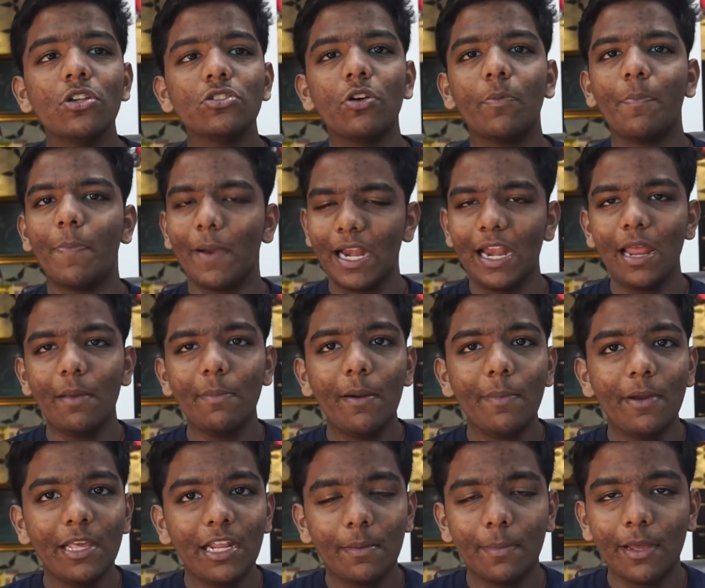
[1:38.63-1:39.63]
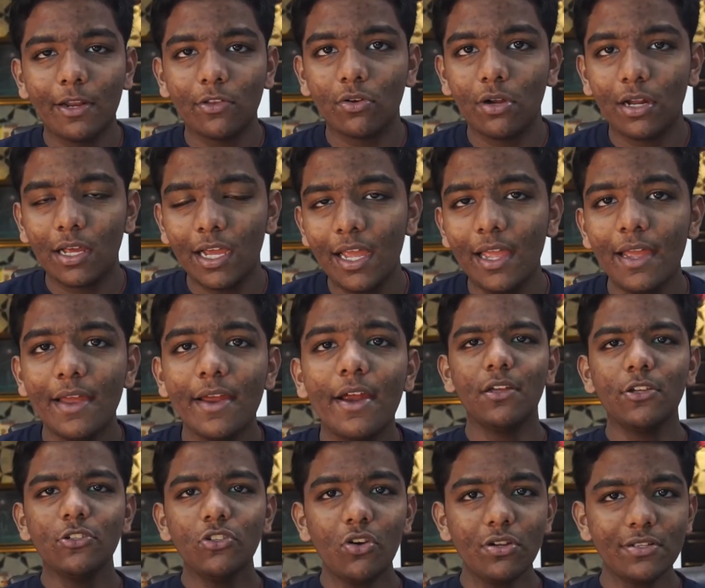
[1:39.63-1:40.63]
ஸோ பண்ணலாமா அப்படிங்கிற மாதிரி சொல்லுங்கள்
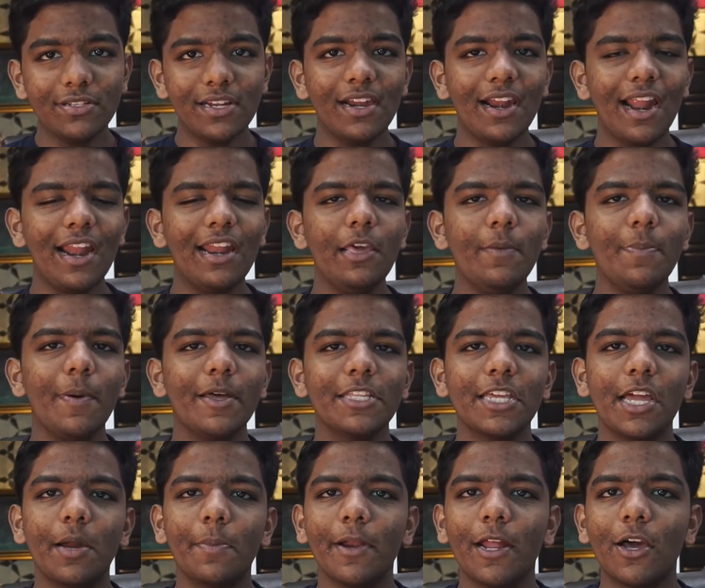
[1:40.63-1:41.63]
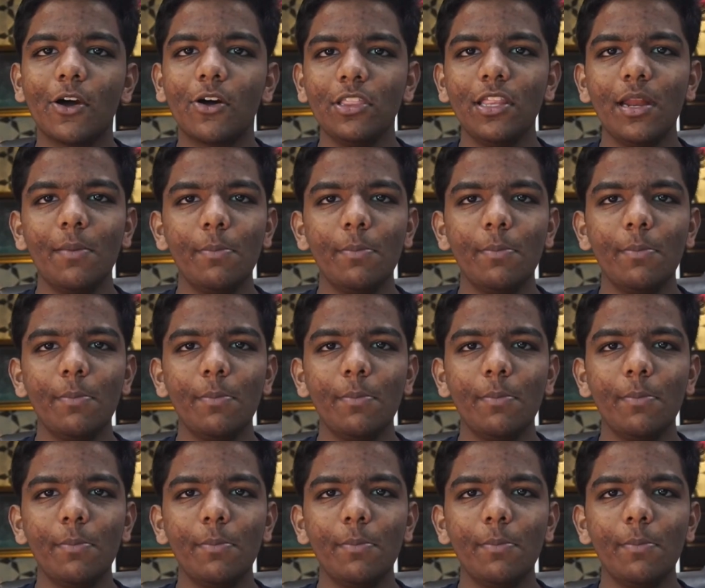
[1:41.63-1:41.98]
ஸோ ஒரு சில நாளாக பார்த்திங்க அப்படின்னாக்க வந்து